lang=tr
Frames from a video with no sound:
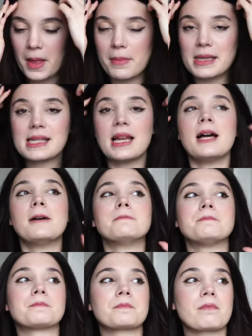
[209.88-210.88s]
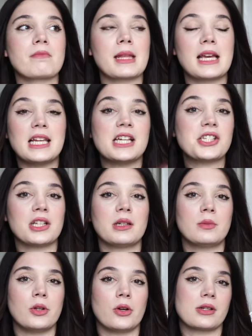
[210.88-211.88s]
Mesela ilaç
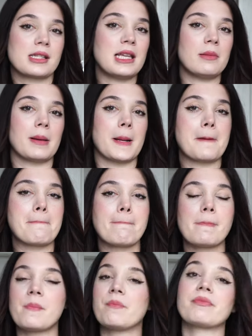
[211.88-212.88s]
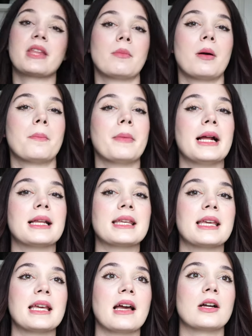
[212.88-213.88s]
alabiliyoruz değil mi? Tamam
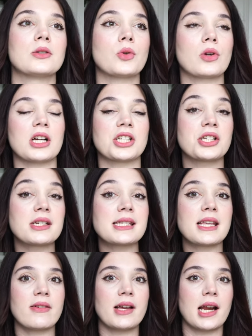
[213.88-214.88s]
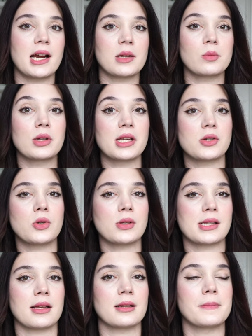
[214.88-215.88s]
belki çok aşırı seviyelerde bunu
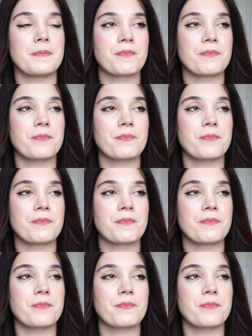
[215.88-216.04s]
yaşıyorsan